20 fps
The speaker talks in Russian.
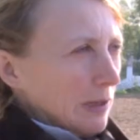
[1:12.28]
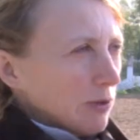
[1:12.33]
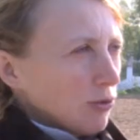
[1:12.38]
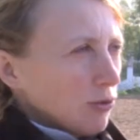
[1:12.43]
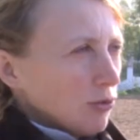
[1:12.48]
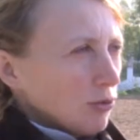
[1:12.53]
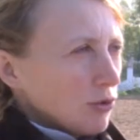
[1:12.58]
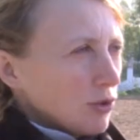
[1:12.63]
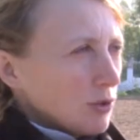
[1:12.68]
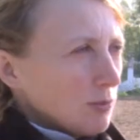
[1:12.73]

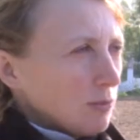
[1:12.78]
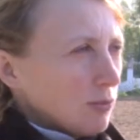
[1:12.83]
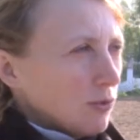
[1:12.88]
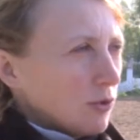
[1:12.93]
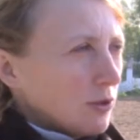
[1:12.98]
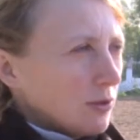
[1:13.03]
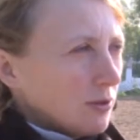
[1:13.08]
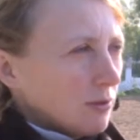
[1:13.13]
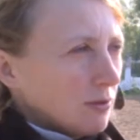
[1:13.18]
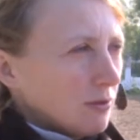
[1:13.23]
Конный
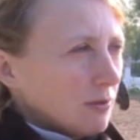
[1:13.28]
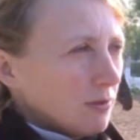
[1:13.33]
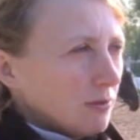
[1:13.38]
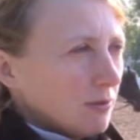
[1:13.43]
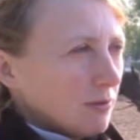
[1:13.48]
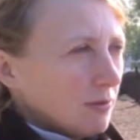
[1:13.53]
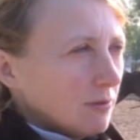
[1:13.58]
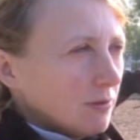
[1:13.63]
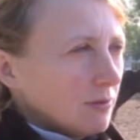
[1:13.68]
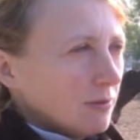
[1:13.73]
спорт
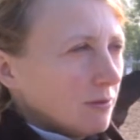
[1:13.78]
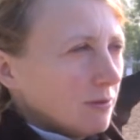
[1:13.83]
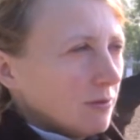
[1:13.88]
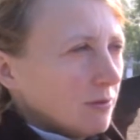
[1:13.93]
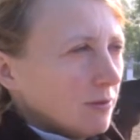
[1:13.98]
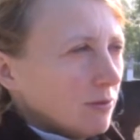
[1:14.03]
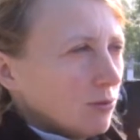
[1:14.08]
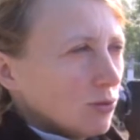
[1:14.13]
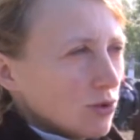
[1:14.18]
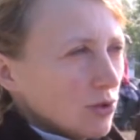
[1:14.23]
э,
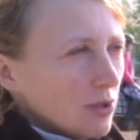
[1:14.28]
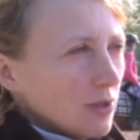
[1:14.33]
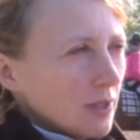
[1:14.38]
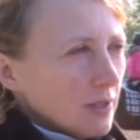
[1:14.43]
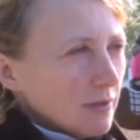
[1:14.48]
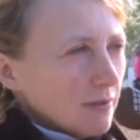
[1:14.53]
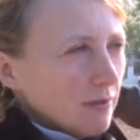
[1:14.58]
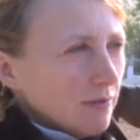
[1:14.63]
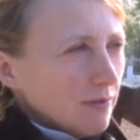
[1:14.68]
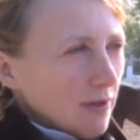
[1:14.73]
нужно
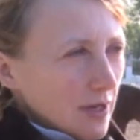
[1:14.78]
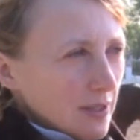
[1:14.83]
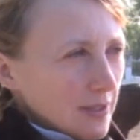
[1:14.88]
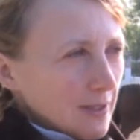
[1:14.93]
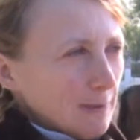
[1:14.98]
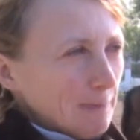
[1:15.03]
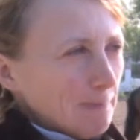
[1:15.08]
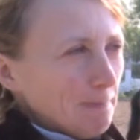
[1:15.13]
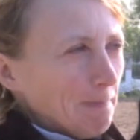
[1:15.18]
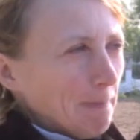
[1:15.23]
развивать